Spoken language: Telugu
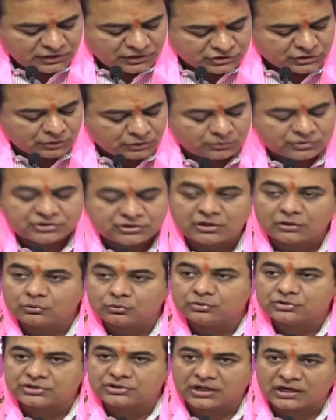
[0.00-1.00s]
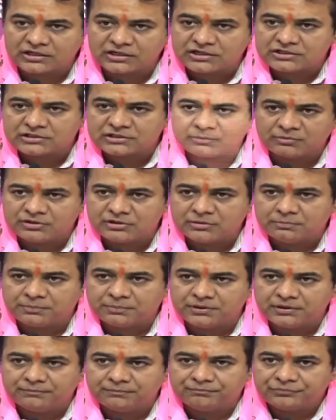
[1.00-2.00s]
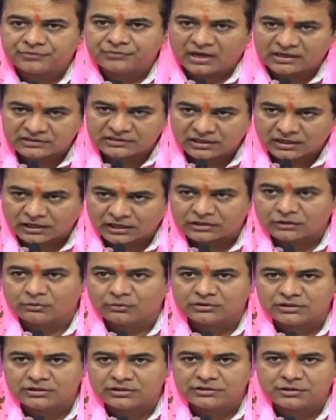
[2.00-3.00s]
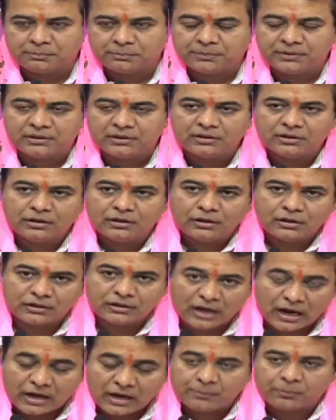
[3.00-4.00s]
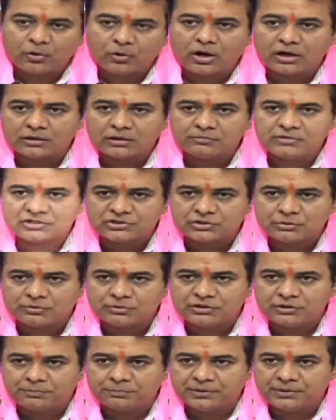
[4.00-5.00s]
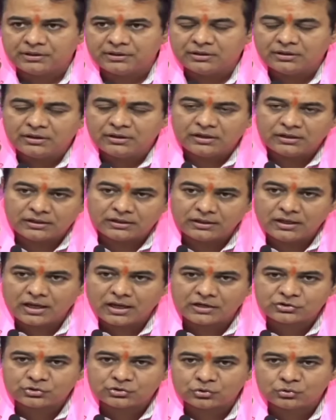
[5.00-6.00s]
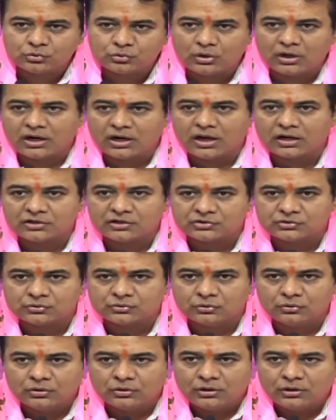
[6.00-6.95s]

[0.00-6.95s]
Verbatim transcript: ఇష్టం వచ్చినట్టు ఉచితంగా చేస్తామని చెప్పి అసలు కట్టవద్దని చెప్పి న్యాయ పోరాటం చేస్తామని చెప్పి టీఆర్ఎస్ వద్దు ఎల్ఆర్ఎస్